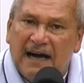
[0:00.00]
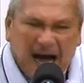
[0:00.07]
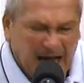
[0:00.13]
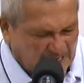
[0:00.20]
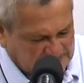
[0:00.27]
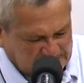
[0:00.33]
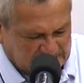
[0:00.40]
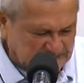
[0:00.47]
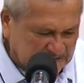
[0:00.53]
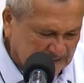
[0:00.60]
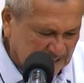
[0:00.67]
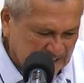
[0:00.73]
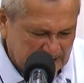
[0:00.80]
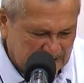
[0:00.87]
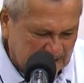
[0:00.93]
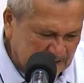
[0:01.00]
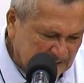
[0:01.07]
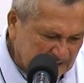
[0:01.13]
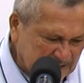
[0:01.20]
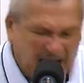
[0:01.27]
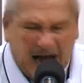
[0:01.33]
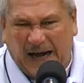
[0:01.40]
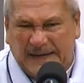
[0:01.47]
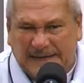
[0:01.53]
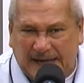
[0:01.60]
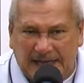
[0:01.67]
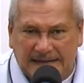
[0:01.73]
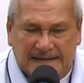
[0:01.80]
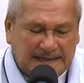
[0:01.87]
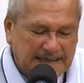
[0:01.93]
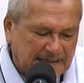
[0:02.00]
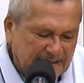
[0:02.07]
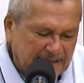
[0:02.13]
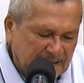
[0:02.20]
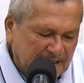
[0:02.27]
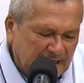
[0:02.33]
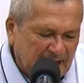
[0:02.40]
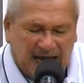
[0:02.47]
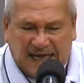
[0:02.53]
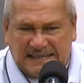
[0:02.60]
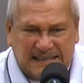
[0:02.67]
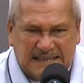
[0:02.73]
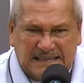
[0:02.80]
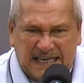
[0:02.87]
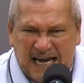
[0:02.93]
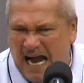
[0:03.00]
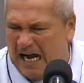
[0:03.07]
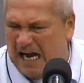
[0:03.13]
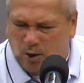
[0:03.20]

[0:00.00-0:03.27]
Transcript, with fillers: así sea alcalde, así sea